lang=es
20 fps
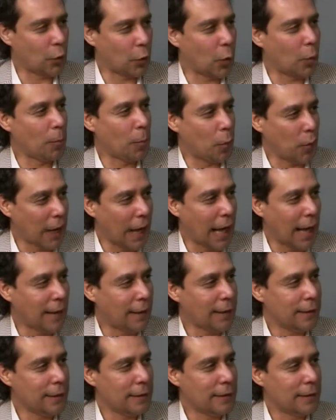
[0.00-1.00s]
mm.
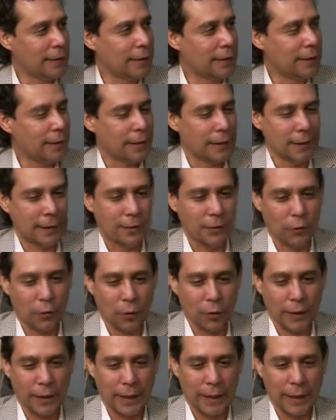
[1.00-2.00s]
hormonal
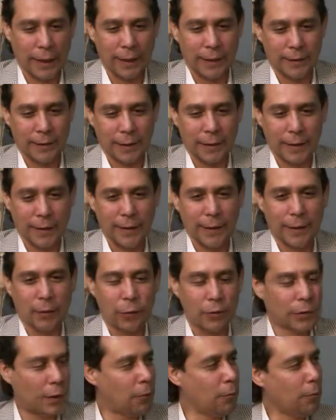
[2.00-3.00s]
donde eh, tratan de
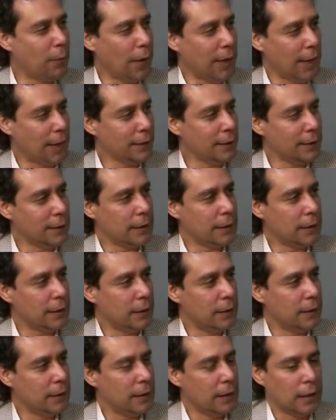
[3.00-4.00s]
encontrar un balance.
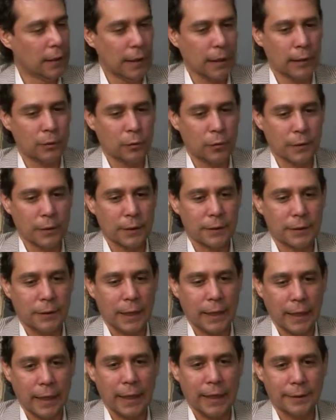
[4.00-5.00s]
Entonces,
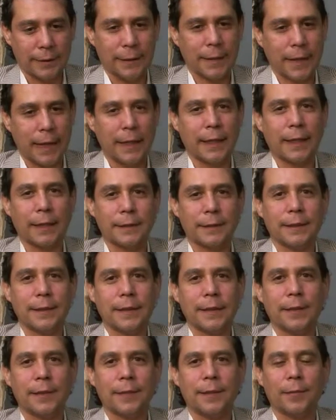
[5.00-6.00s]
en ese, en
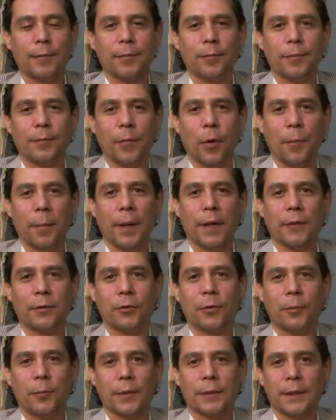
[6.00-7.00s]
ese
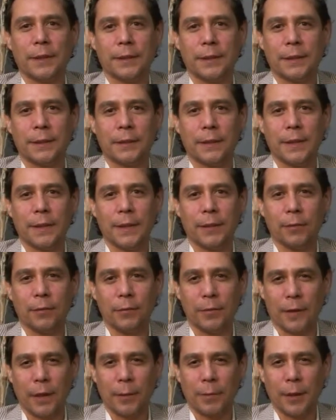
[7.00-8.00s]
momento, pues existe
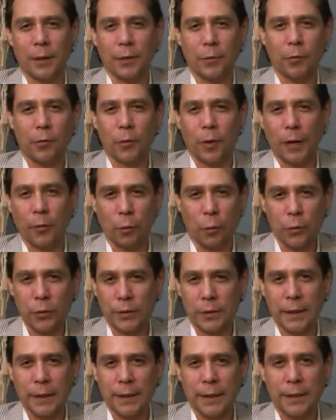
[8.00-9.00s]
realmente un
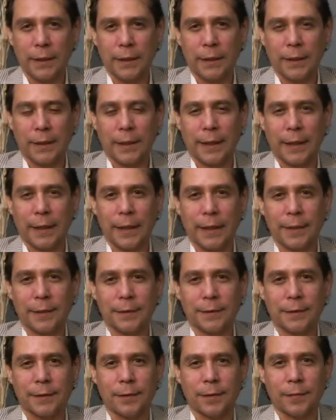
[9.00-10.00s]
ajuste que
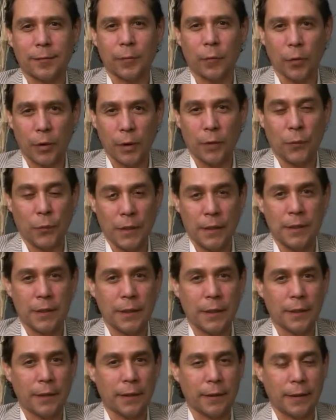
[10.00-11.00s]
es muy
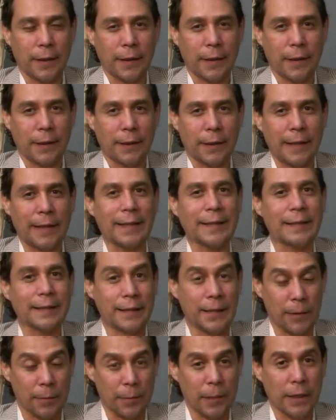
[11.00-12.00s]
difícil de
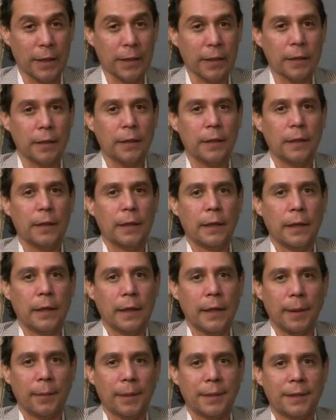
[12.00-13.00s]
describir
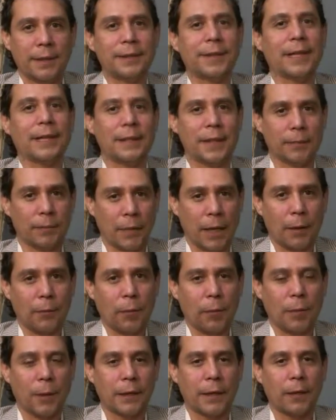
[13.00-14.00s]
y a veces de aceptar
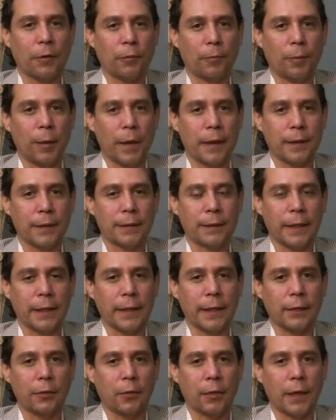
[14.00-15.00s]
por parte de los padres,
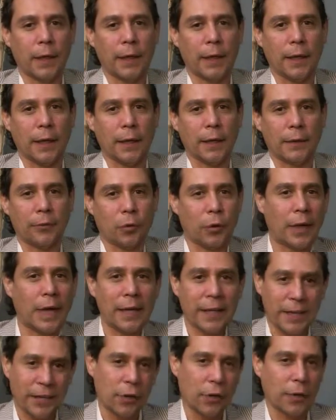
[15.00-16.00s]
creyendo que son
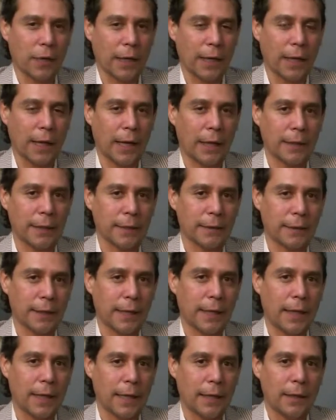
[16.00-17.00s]
el niño que antes
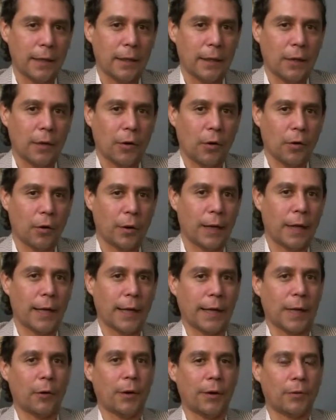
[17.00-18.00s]
era o
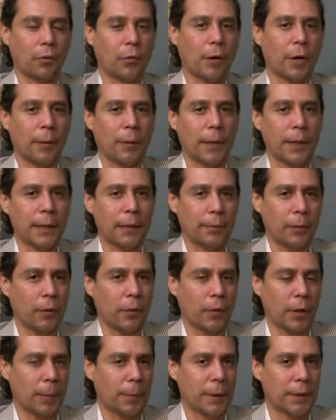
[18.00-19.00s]
creen que ahora son rebeldes,
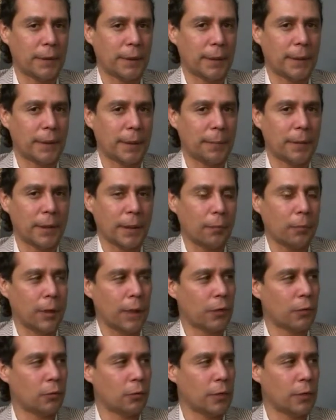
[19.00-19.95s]
pero lo que pasa es que también está buscando su